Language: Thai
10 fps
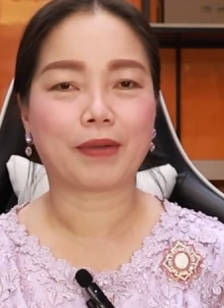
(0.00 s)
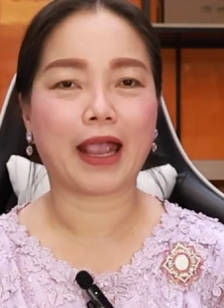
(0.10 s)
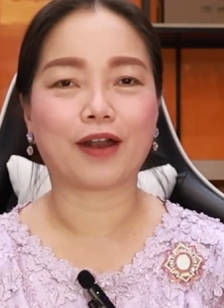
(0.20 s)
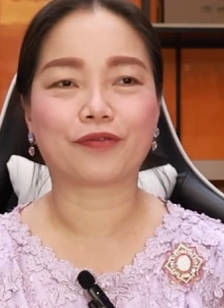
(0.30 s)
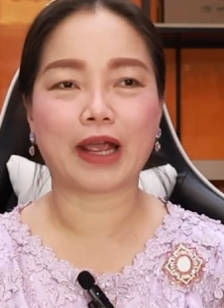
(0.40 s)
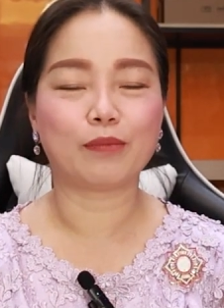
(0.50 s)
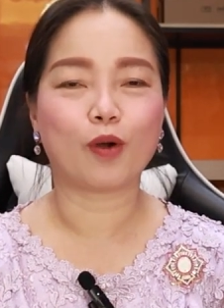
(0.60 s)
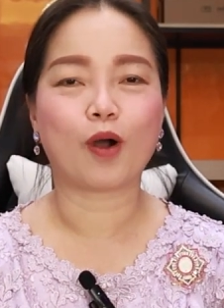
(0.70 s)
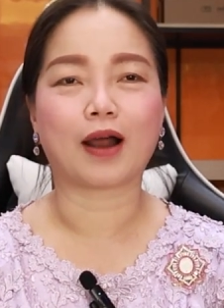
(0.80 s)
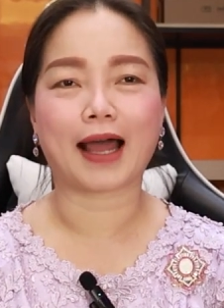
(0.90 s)
เพจ
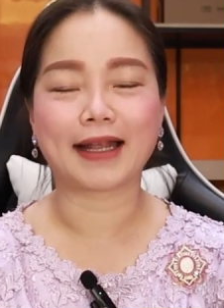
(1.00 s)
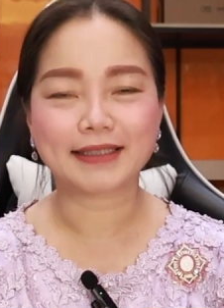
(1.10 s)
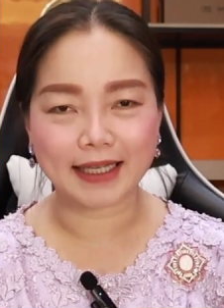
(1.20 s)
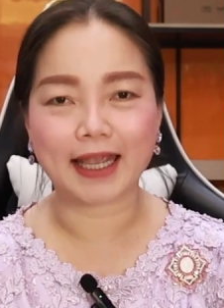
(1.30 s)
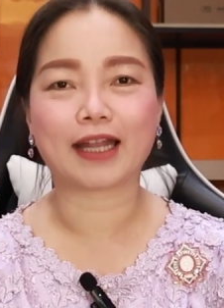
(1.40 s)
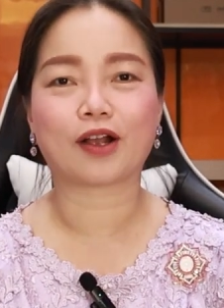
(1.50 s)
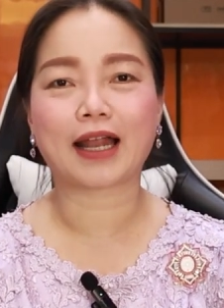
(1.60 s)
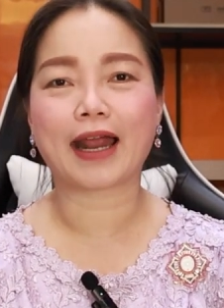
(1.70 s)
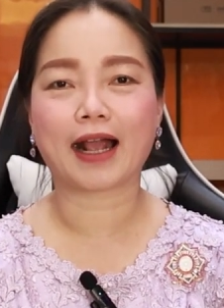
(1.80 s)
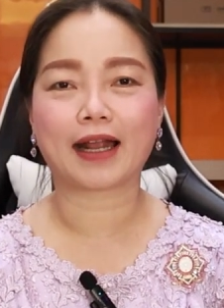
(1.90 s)
Facebook ของร้าน CS
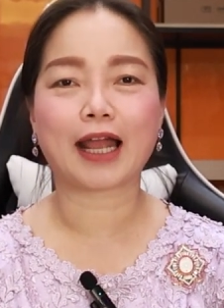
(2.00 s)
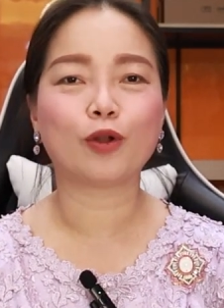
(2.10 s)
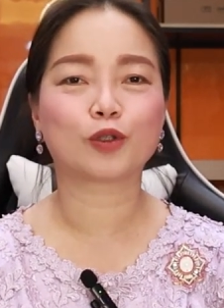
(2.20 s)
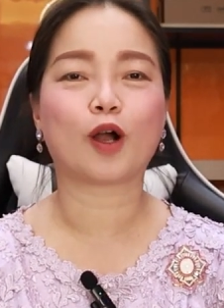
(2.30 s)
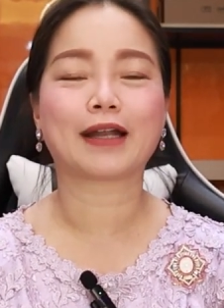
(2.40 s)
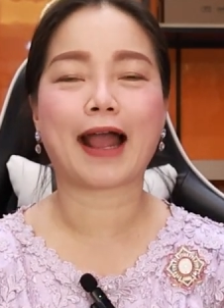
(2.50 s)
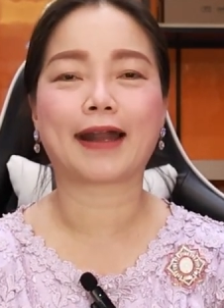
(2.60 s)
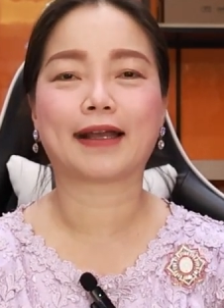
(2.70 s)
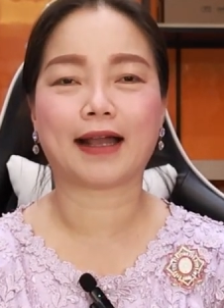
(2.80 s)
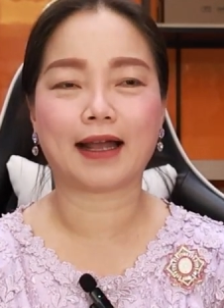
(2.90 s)
ก็ได้นะคะ ได้ทุกช่อง
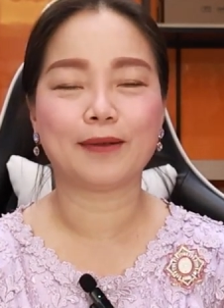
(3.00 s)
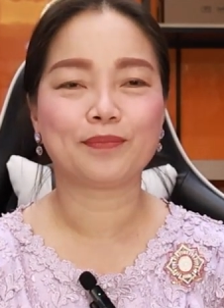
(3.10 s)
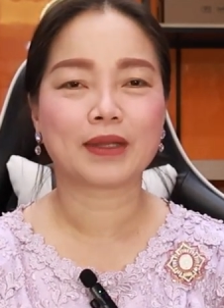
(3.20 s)
ทางนะคะ